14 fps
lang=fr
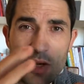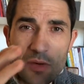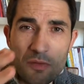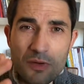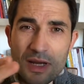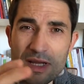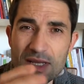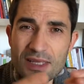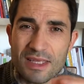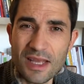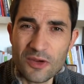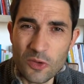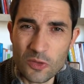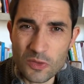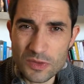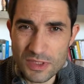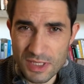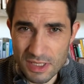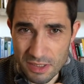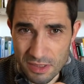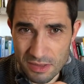Voilà les quelques
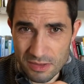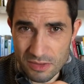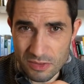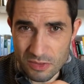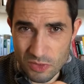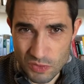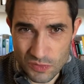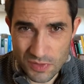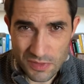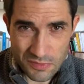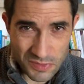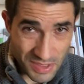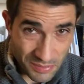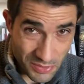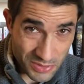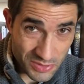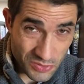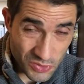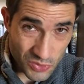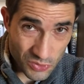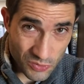conseils que je voulais vous apporter
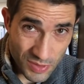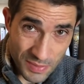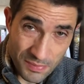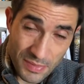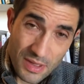aujourd'hui.